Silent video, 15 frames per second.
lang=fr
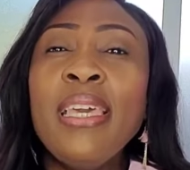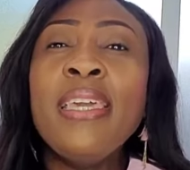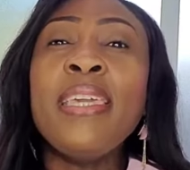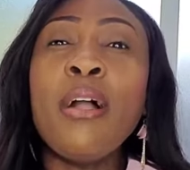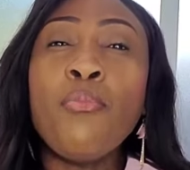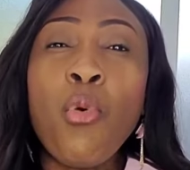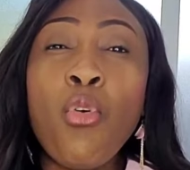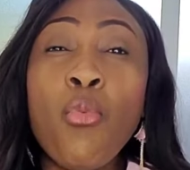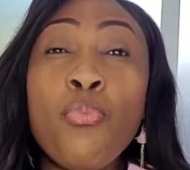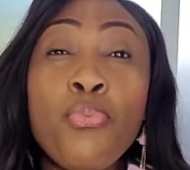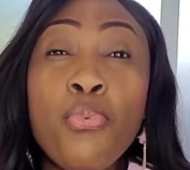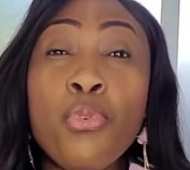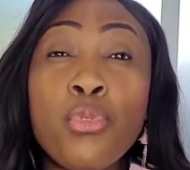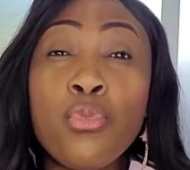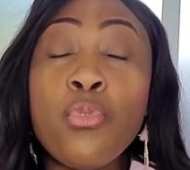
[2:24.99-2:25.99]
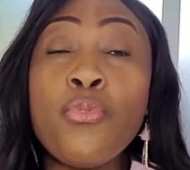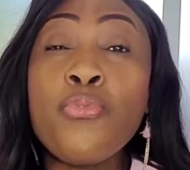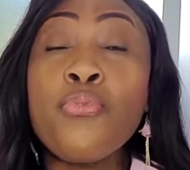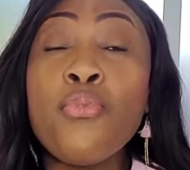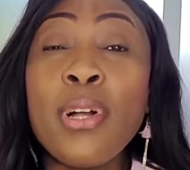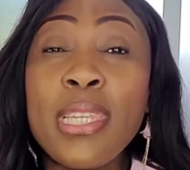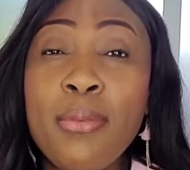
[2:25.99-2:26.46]
Il y a beaucoup plus de
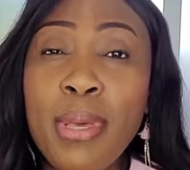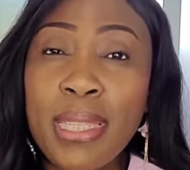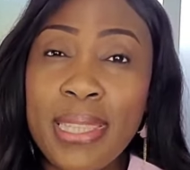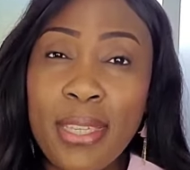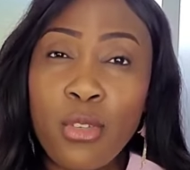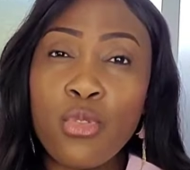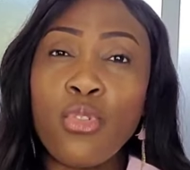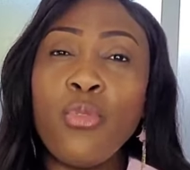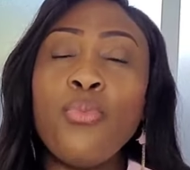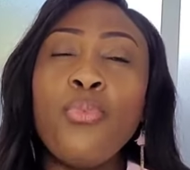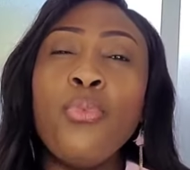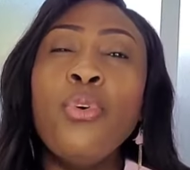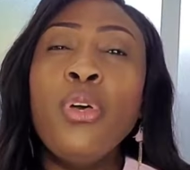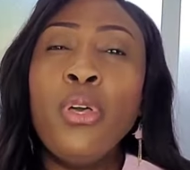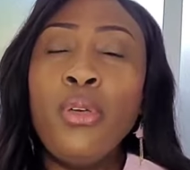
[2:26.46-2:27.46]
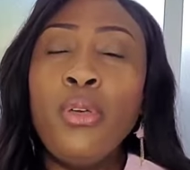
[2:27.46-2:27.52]
fous en liberté que ce qu'on peut